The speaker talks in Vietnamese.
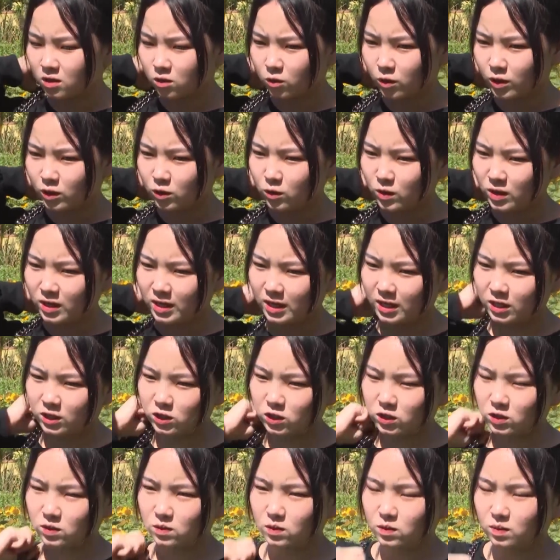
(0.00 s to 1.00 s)
cuối tuần để
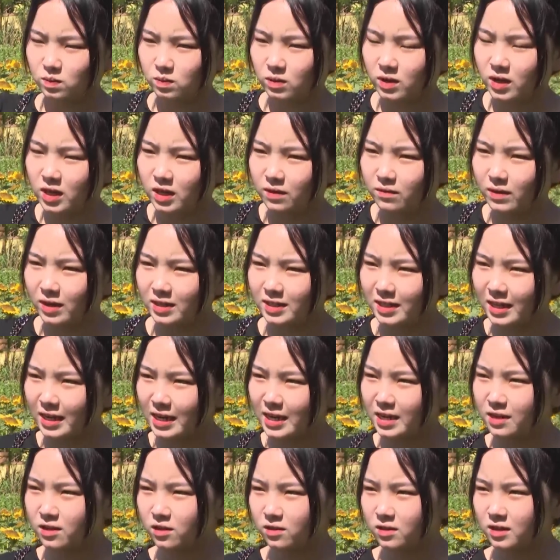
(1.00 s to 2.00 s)
chụp hình và
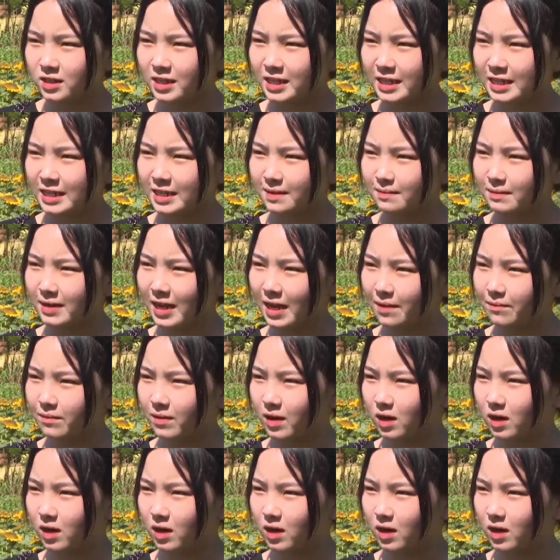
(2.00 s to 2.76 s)
check-in những kỷ niệm đẹp